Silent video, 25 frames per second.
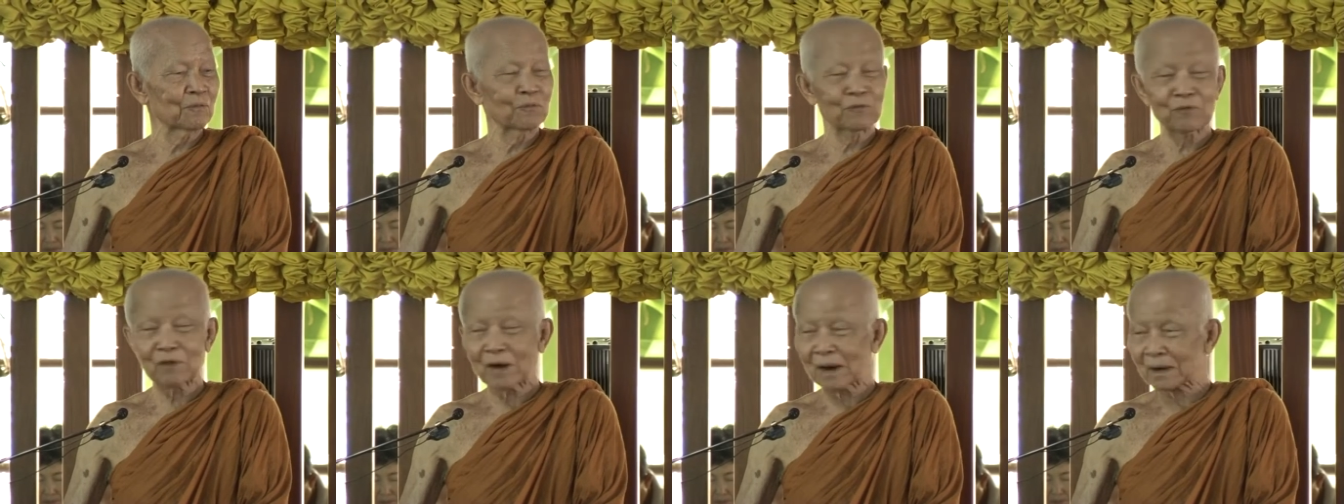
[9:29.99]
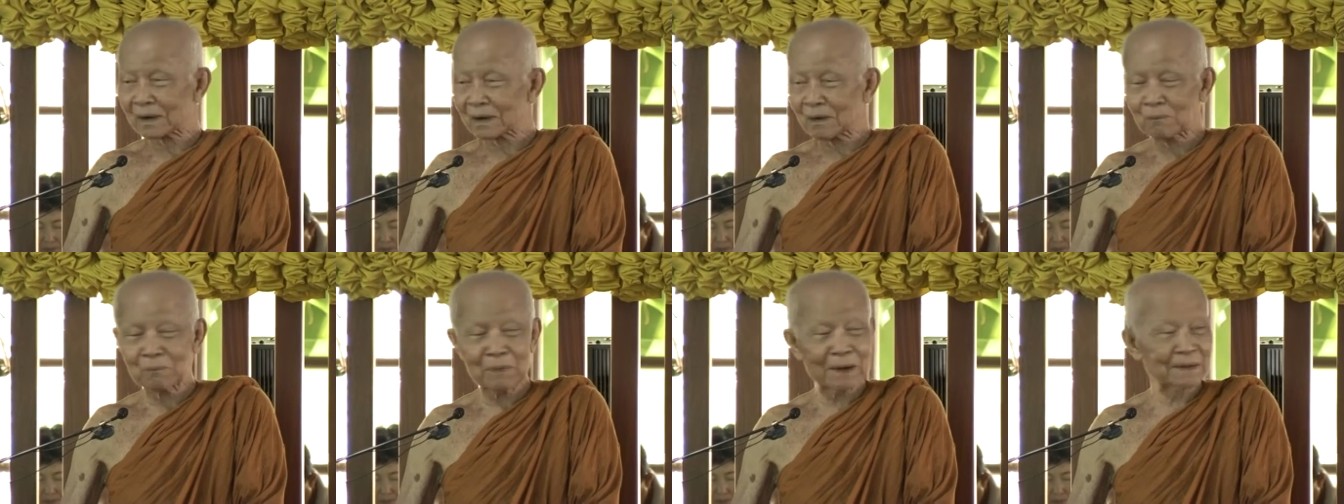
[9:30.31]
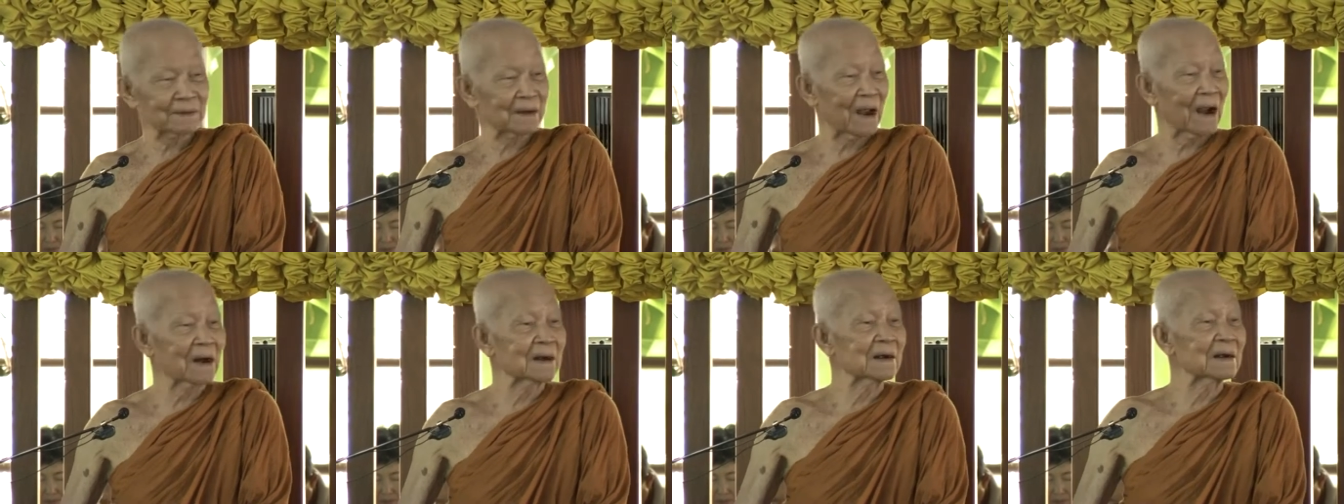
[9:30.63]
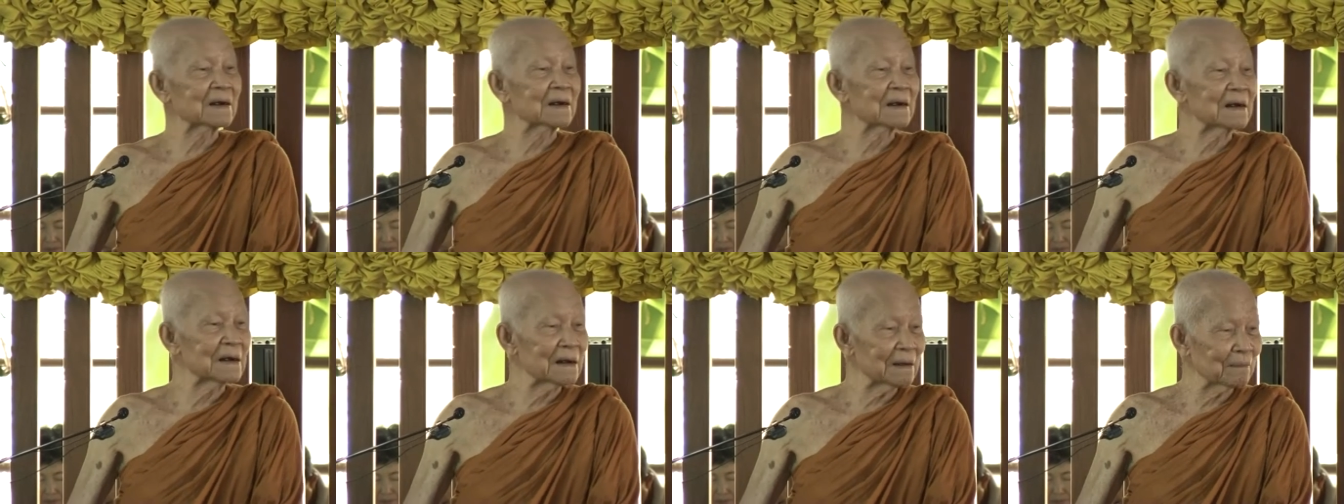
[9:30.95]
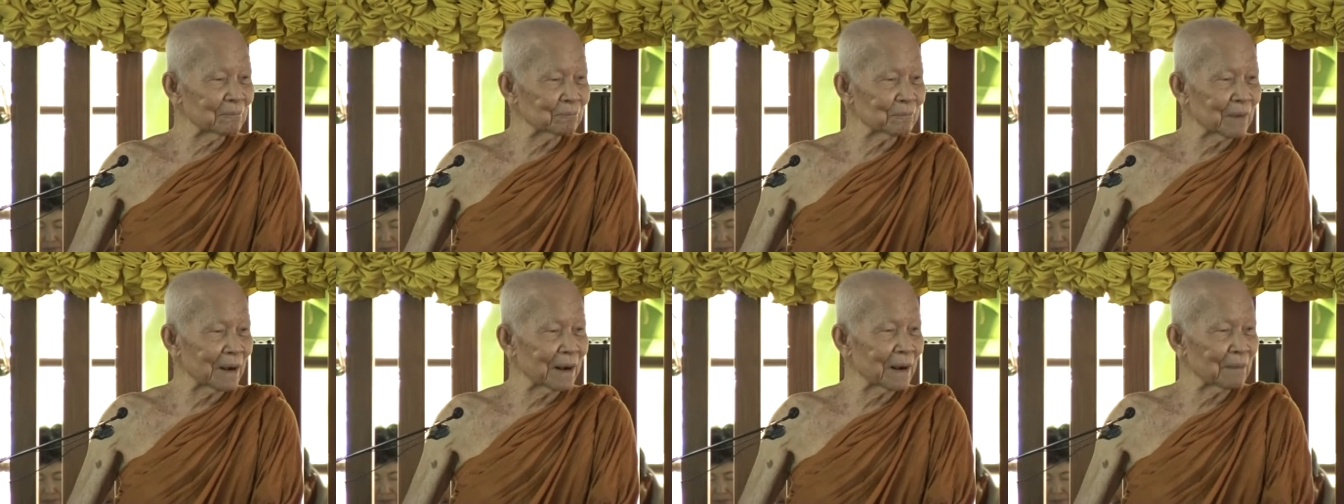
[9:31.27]
ฟาดเข้ามาตันอีก
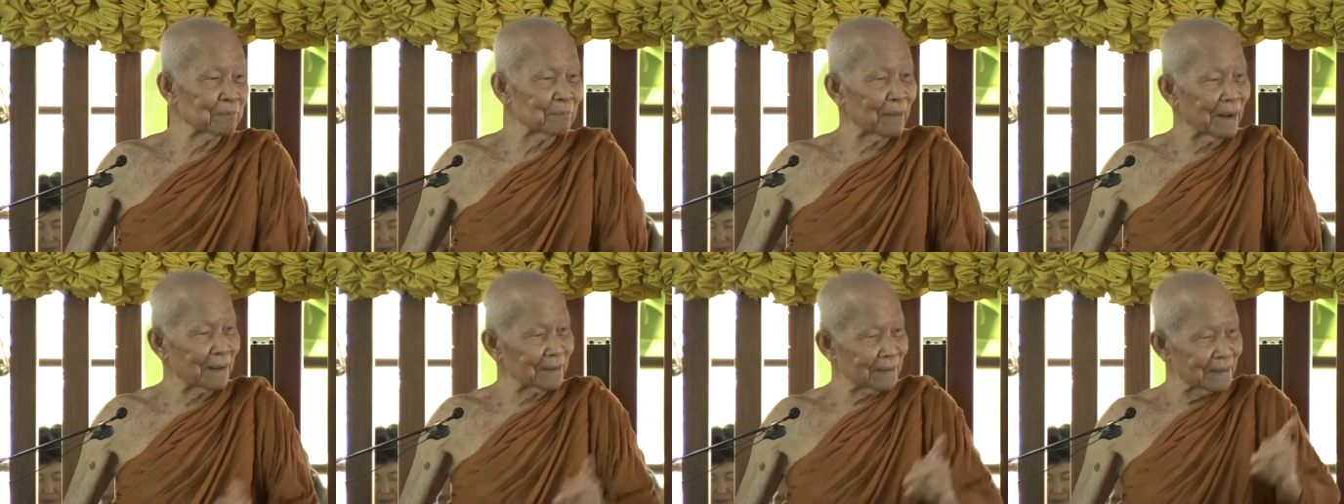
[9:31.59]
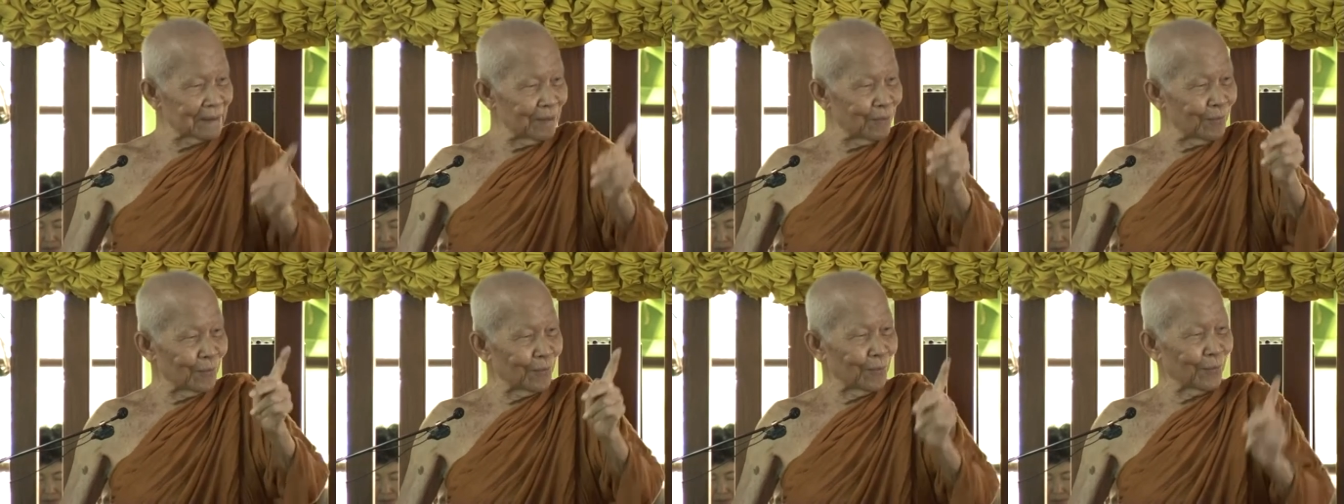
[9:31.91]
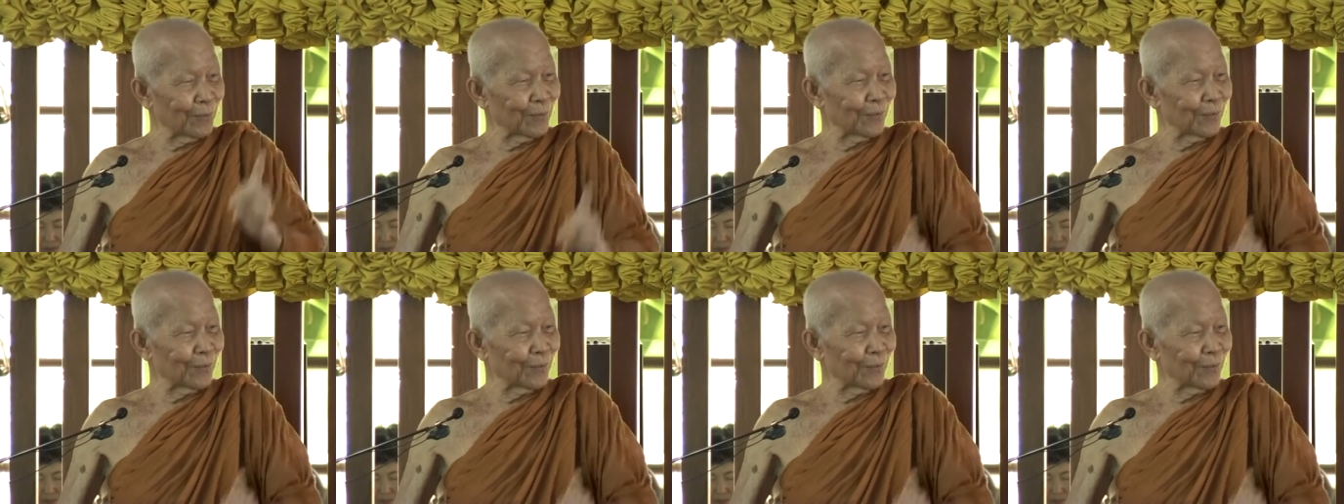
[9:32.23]
ไม่ได้ไปกิโล